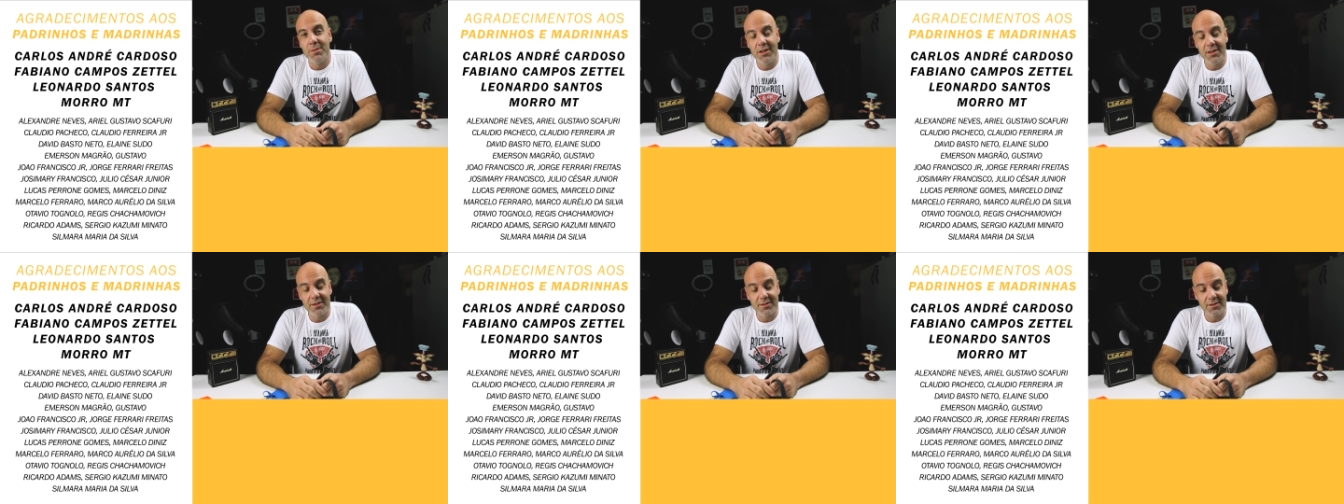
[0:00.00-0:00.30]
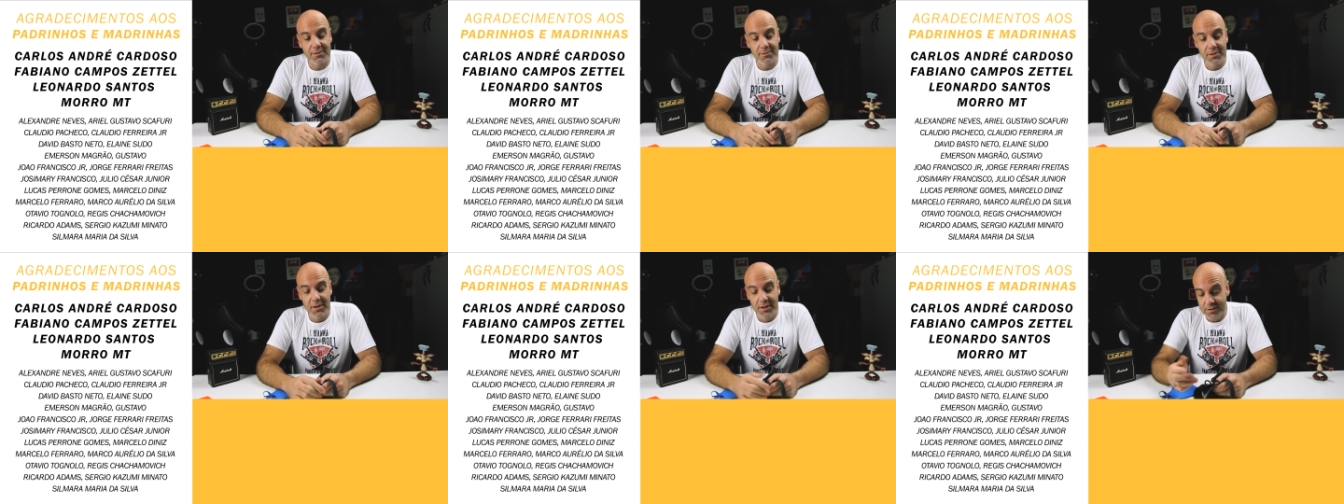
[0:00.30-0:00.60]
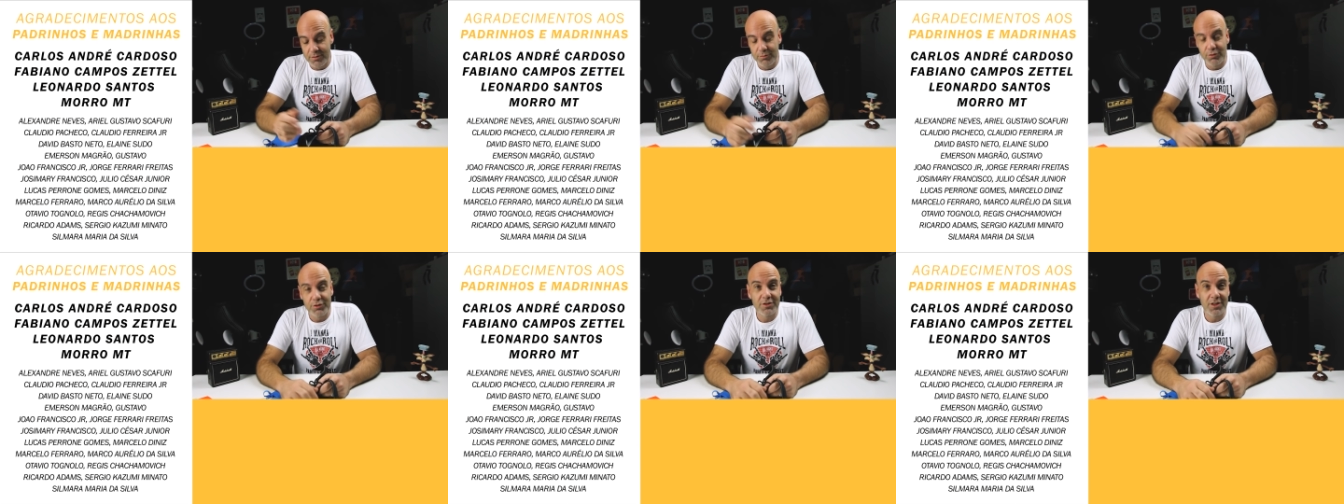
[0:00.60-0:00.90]
beleza?
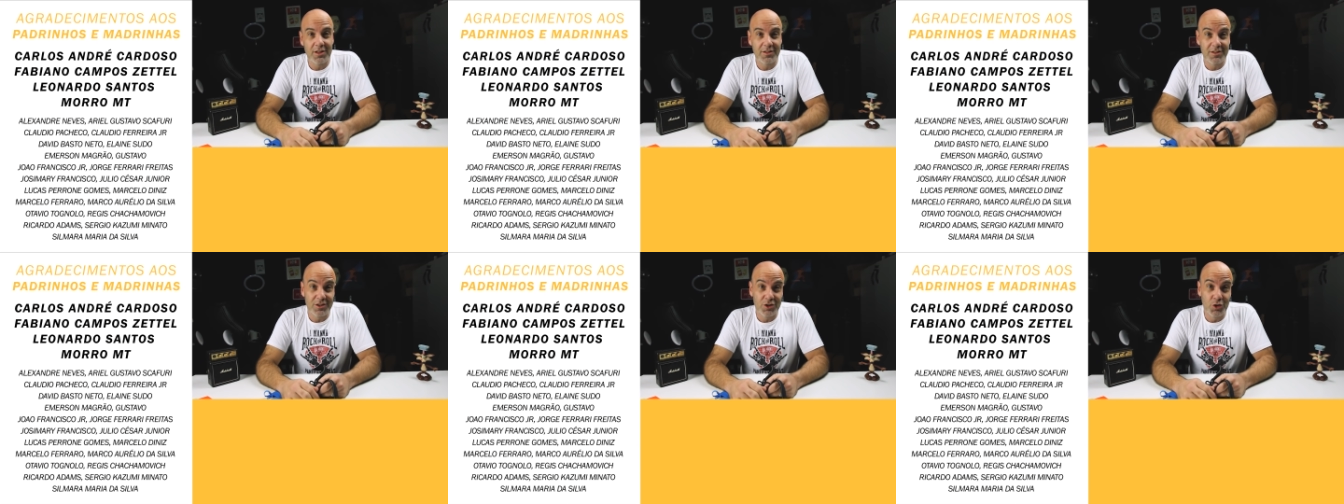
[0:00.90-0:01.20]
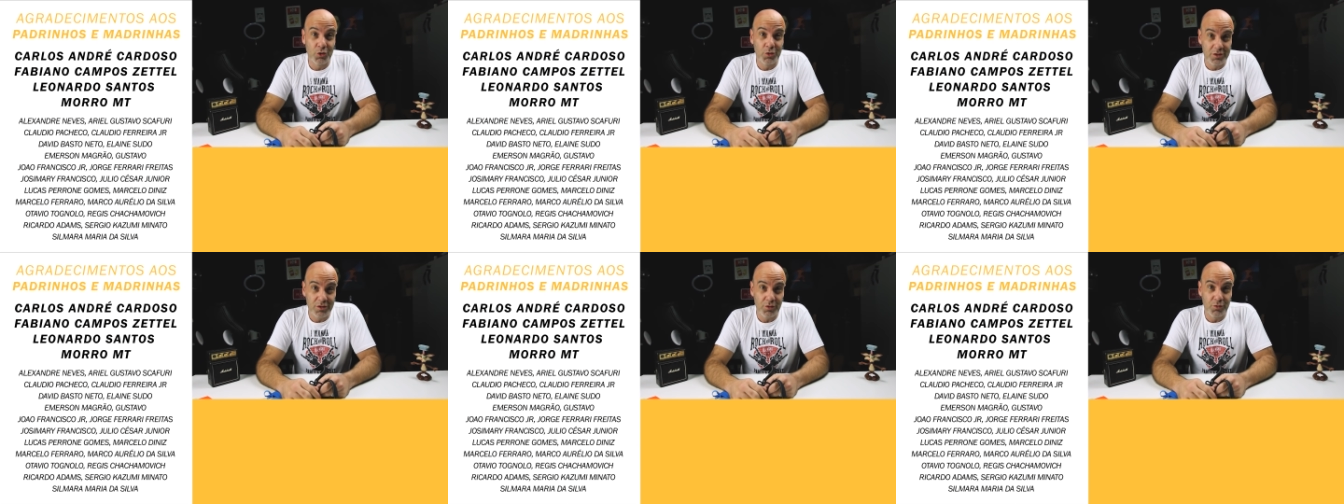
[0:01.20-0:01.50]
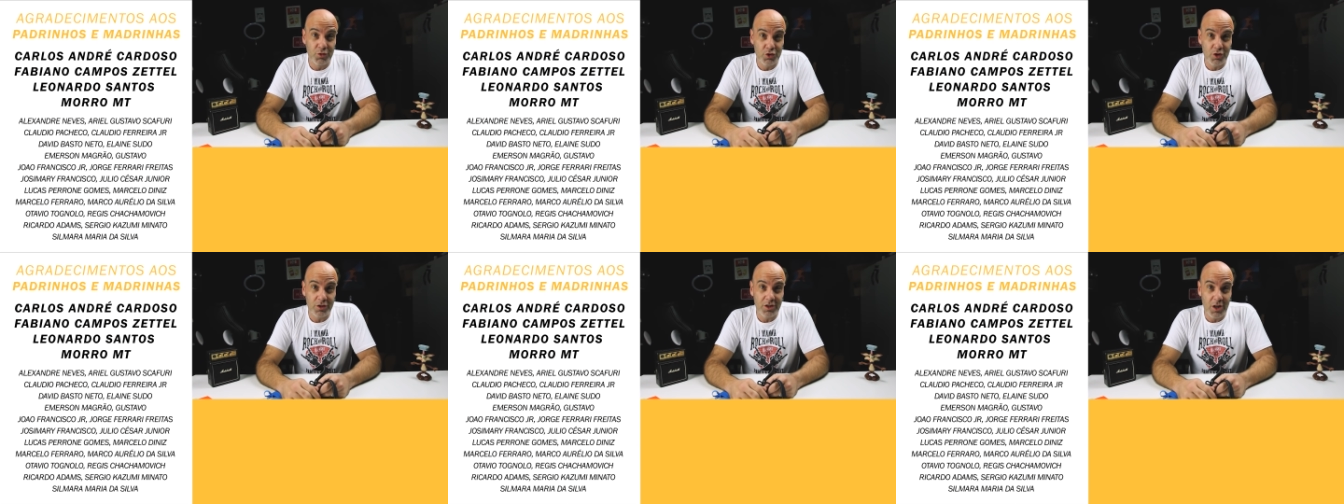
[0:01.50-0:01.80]
Se você assistiu esse
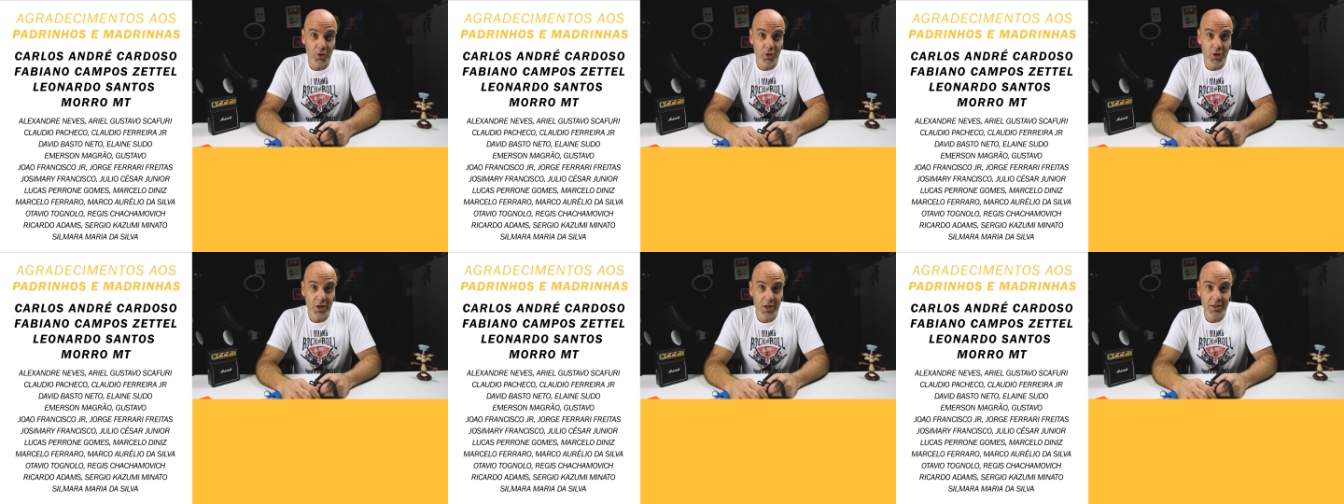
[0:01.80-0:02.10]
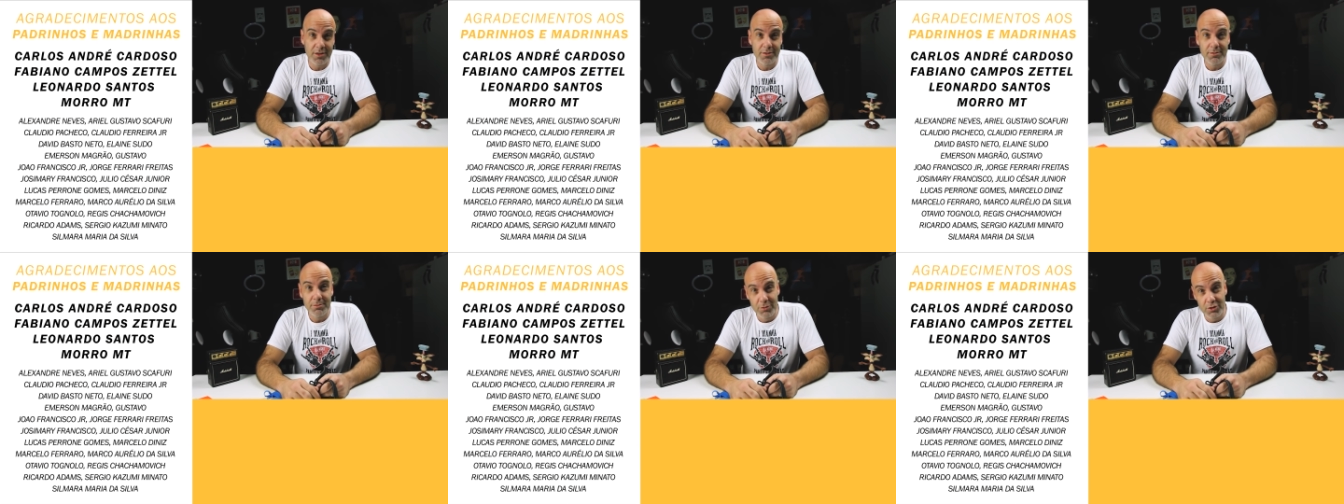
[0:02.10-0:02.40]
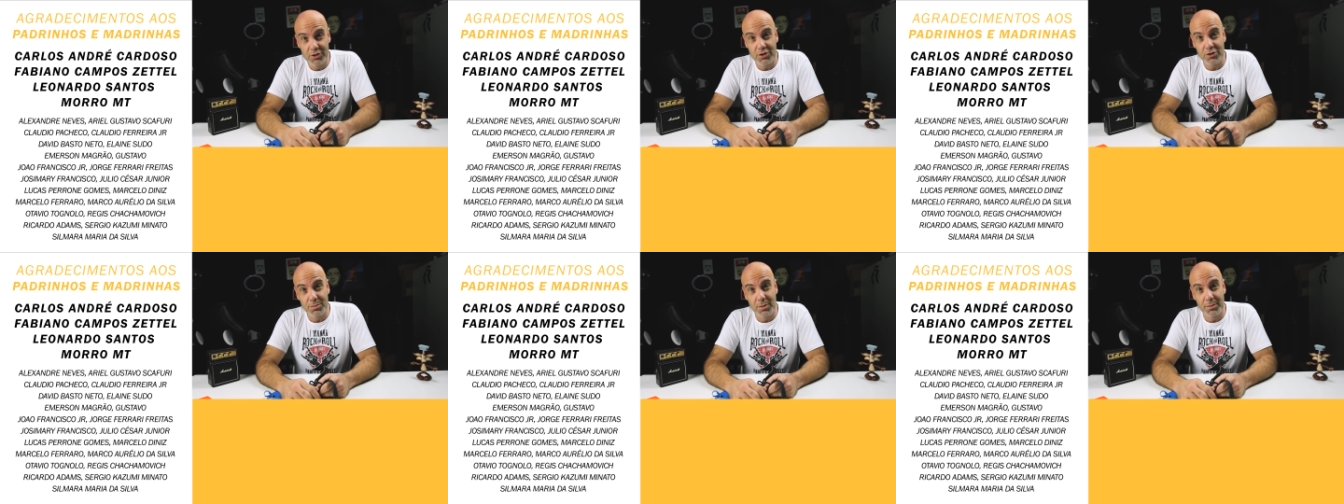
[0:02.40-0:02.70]
vídeo até agora,
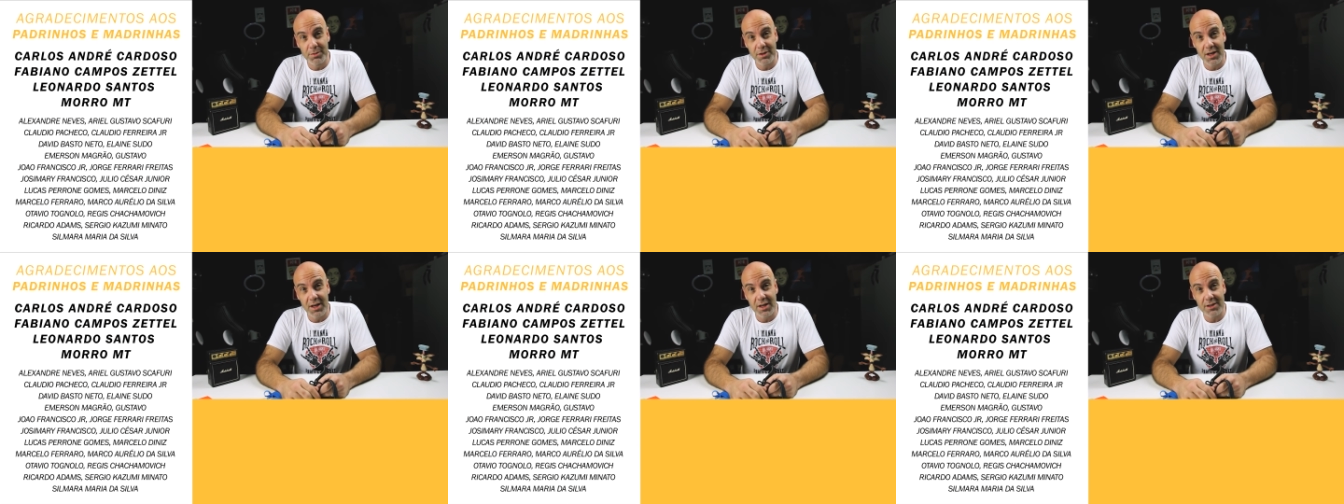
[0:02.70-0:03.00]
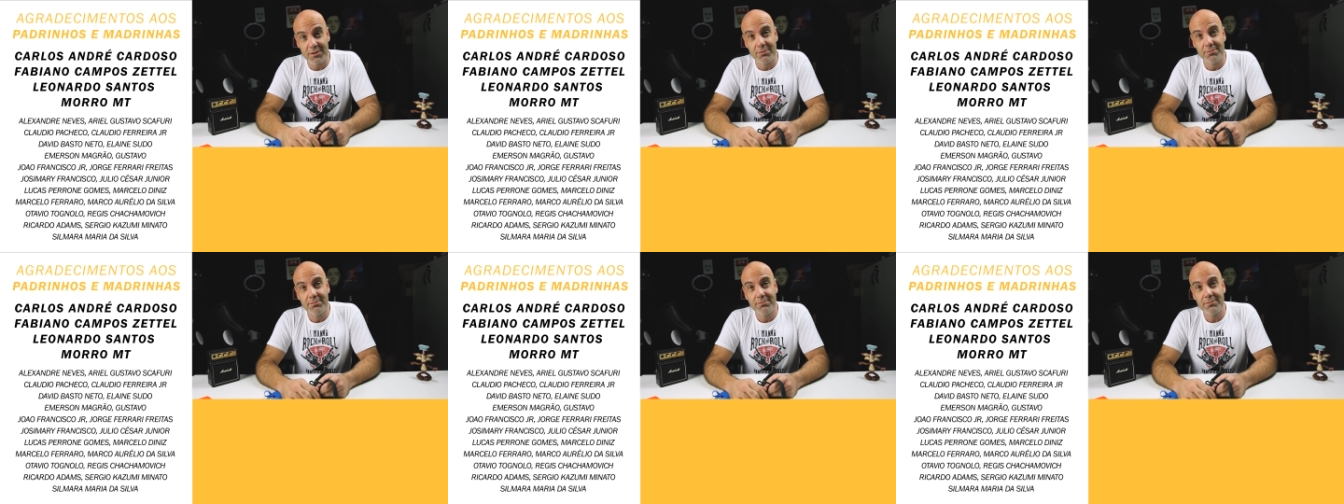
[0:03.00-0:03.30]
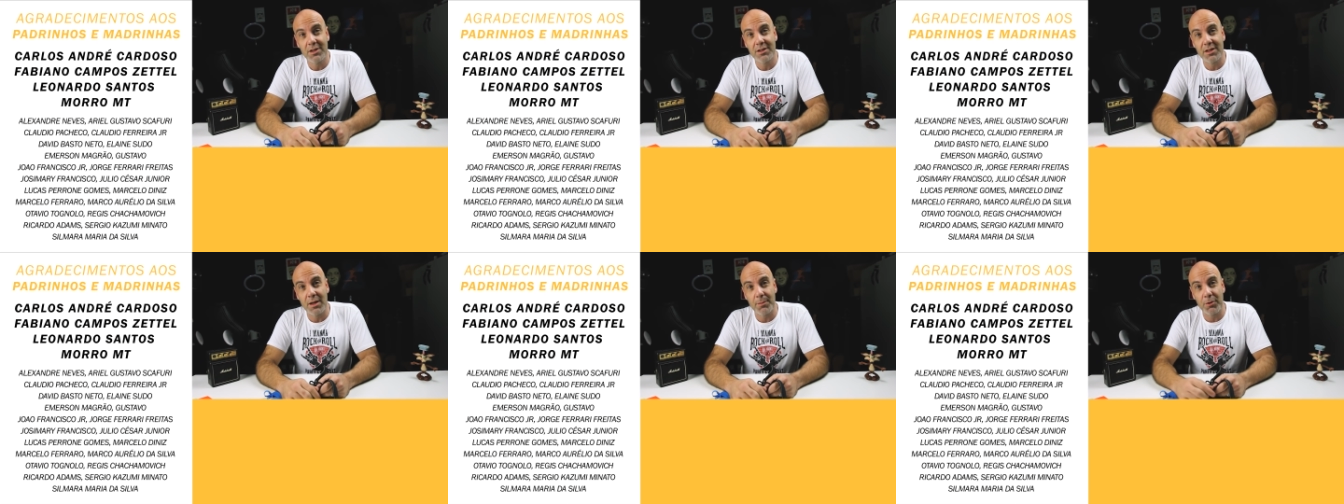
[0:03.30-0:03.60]
muitíssimo obrigado.
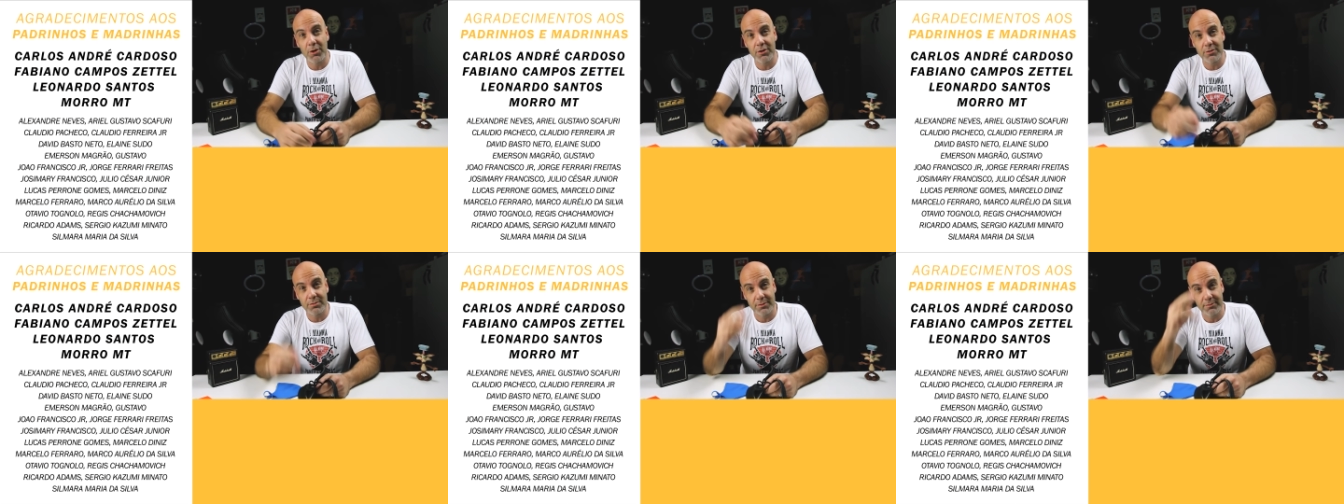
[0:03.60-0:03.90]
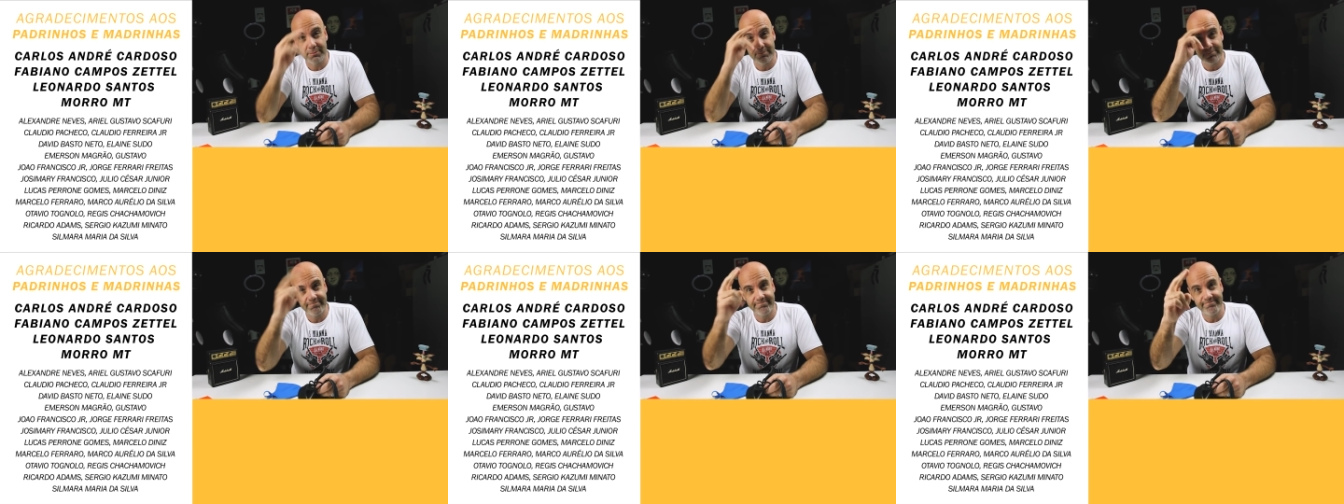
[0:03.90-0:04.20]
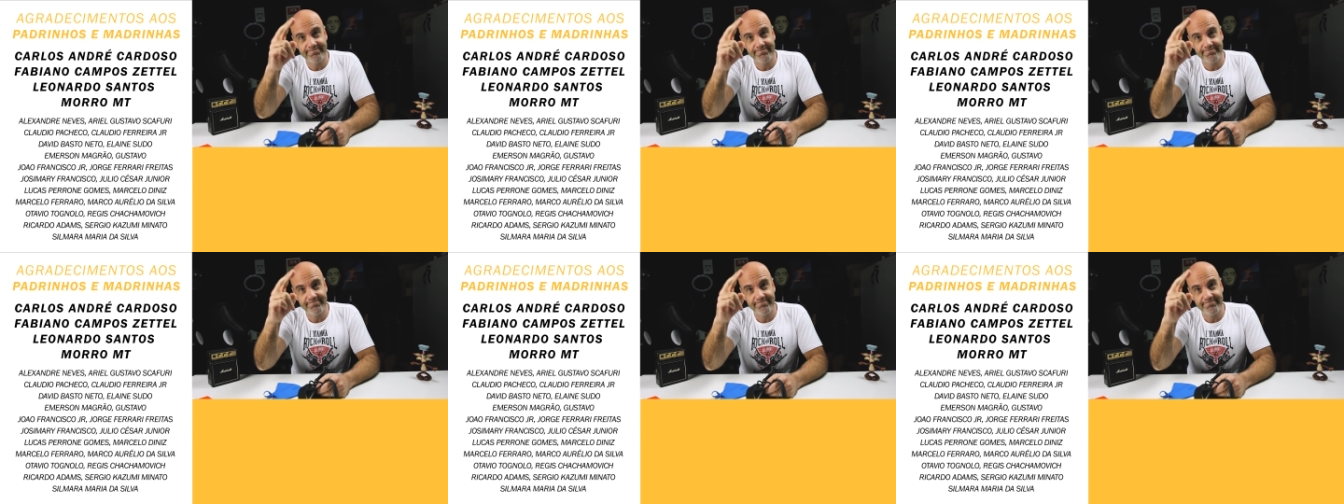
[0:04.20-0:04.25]
Até a próxima.